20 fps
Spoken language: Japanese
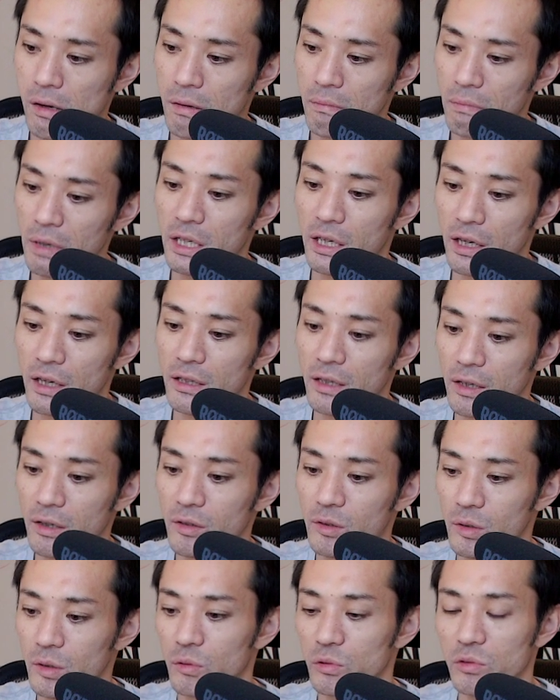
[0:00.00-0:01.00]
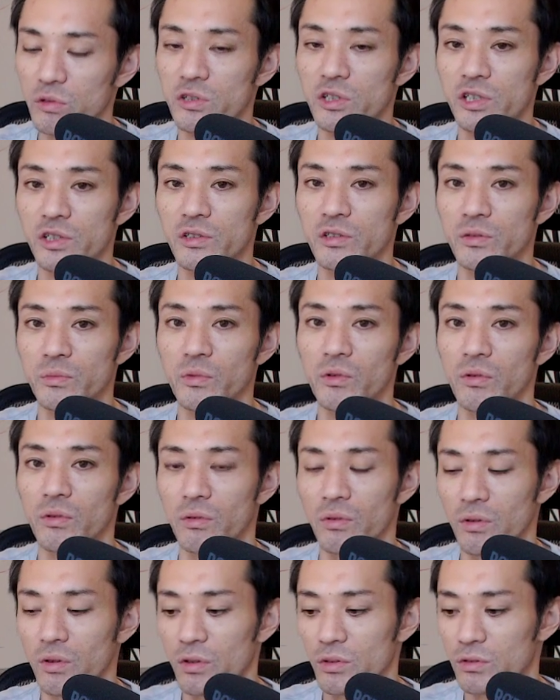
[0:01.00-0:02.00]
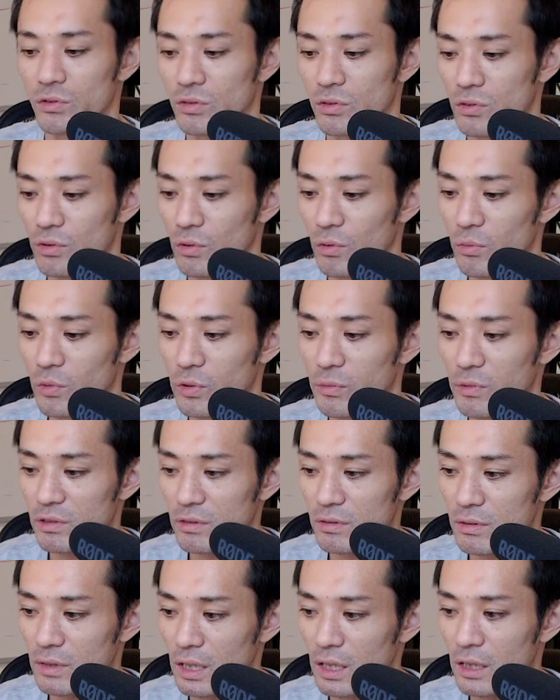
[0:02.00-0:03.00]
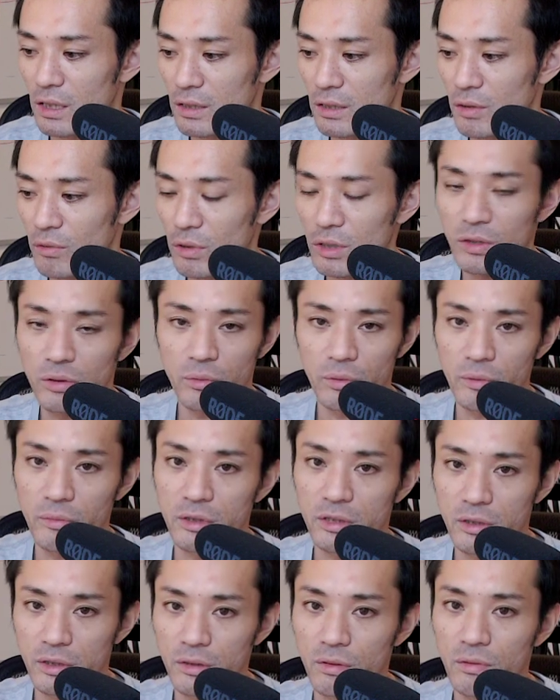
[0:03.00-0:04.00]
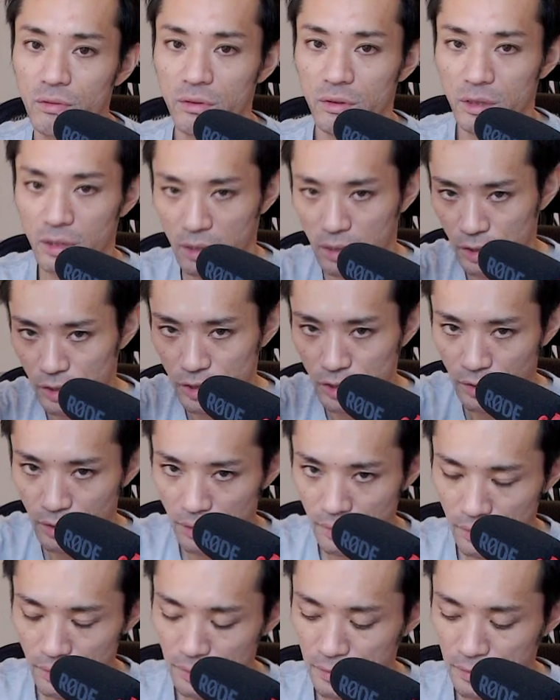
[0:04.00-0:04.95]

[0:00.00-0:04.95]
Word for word: まあやらなかったことに失望すると思すんで、やった方がいいと思いますけど、いってらっしゃい。